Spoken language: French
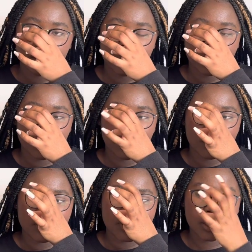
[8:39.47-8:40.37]
Donc,
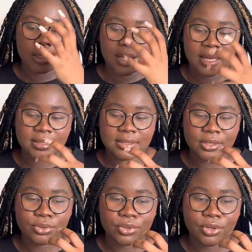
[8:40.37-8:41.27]
euh, c'est un
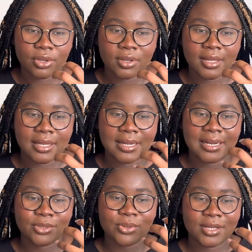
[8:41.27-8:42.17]
état de cœur.
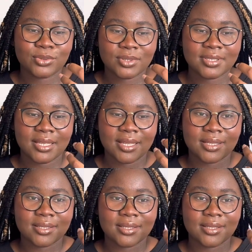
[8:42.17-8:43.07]
L'adoration,
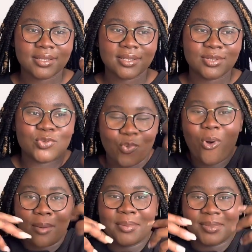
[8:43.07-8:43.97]
c'est
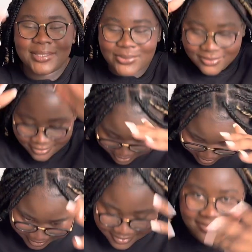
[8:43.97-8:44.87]
toi-même qui te...
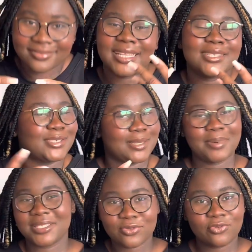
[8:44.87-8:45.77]
Je sais
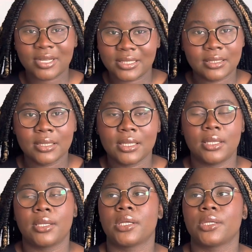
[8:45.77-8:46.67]
pas si vous voyez.
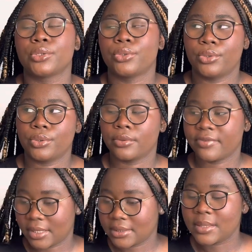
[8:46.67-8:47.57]
Donc, euh,
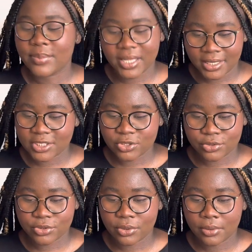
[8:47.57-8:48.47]
voilà, c'est bien les
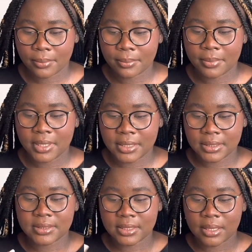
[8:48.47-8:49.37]
chansons,
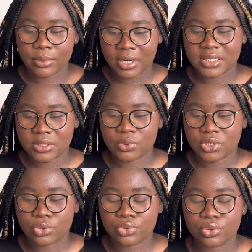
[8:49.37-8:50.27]
mais c'est d'abord la
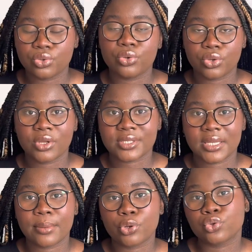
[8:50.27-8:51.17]
disposition de cœur,
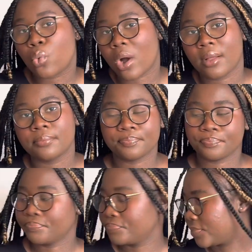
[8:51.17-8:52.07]
c'est d'abord toi.
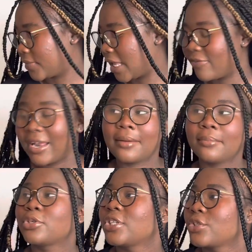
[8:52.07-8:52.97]
Voilà,
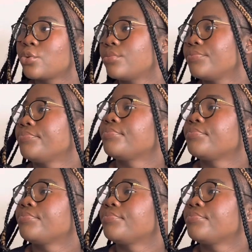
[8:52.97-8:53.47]
prochain son.